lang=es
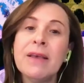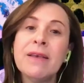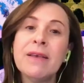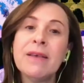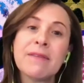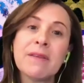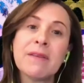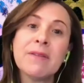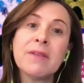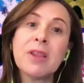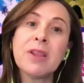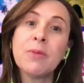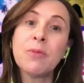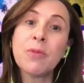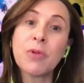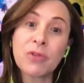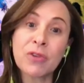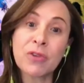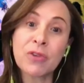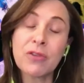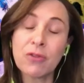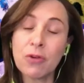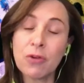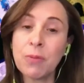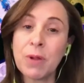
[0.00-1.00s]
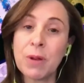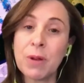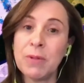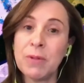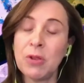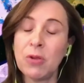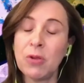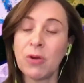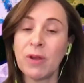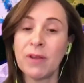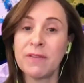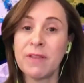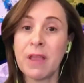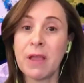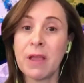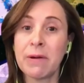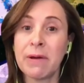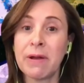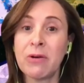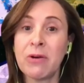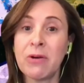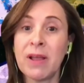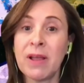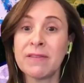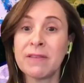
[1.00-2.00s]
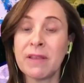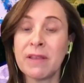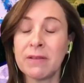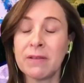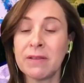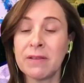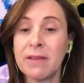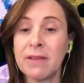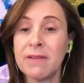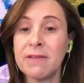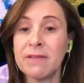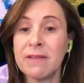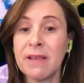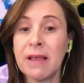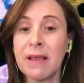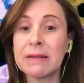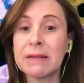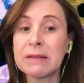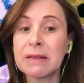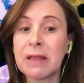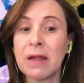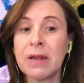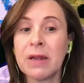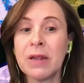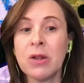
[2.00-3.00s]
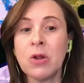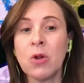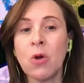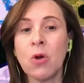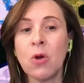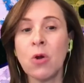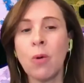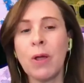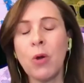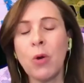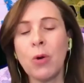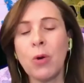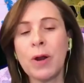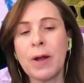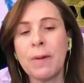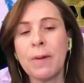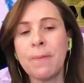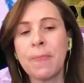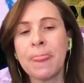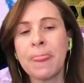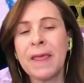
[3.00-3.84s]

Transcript: sentimos que eso permitió que se llevara una sentencia tan innovadora.